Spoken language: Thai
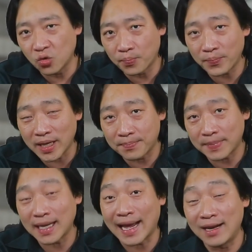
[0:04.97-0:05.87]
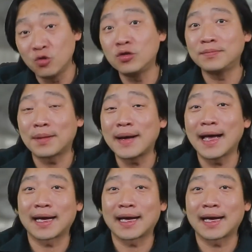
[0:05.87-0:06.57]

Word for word: ถูกเปลี่ยนไปหลายรุ่นมา